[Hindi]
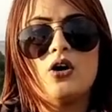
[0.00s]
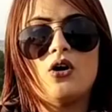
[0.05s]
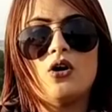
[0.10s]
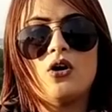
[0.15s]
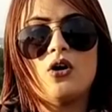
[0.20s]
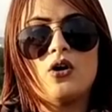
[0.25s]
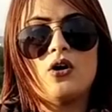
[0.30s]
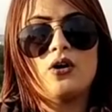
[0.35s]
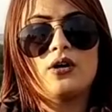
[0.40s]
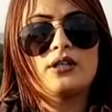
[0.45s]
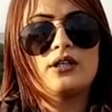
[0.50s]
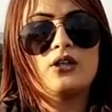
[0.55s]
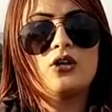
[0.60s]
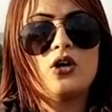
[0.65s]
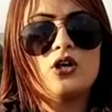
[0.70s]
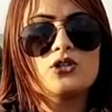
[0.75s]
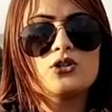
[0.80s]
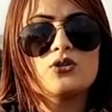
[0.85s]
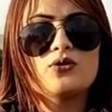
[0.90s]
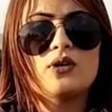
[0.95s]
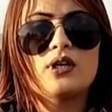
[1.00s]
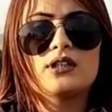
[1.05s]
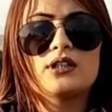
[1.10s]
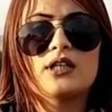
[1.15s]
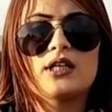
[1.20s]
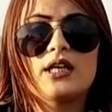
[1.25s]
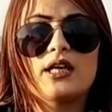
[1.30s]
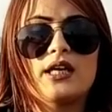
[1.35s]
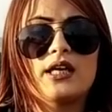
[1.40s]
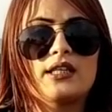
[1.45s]
और लॉन्च हुआ
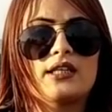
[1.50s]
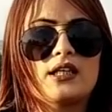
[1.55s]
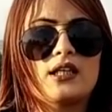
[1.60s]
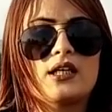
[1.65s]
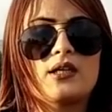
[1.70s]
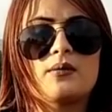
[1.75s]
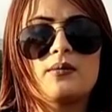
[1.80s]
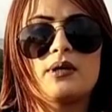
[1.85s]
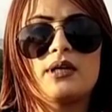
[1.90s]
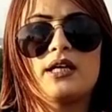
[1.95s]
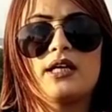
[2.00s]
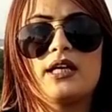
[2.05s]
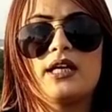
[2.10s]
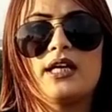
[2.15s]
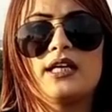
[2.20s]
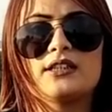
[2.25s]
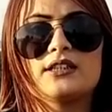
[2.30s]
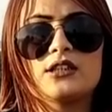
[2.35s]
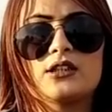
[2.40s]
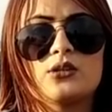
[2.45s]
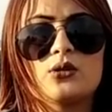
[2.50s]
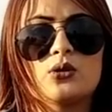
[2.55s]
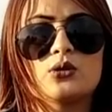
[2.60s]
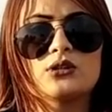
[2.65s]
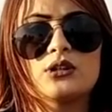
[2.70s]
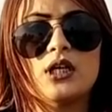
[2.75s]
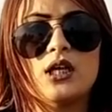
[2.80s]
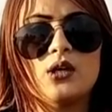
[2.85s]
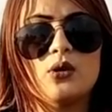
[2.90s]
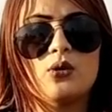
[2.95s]
था ये तकरीबन डेढ़ से दो
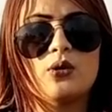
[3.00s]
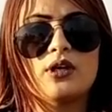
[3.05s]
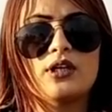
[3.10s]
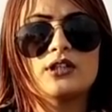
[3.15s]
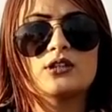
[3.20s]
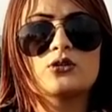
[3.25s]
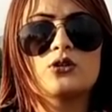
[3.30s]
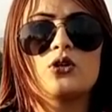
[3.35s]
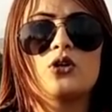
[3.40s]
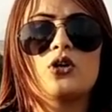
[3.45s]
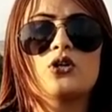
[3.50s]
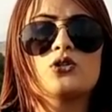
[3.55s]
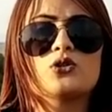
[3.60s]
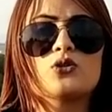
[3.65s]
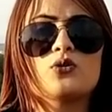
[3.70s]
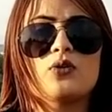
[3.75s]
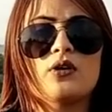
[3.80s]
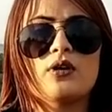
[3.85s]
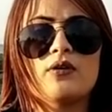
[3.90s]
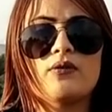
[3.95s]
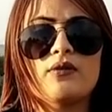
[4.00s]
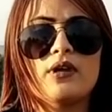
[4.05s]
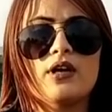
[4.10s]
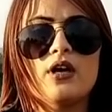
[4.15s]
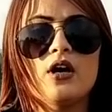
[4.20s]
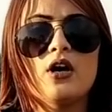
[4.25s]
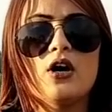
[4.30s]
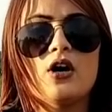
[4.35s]
साल हो गए इसको लॉन्च हुए हुए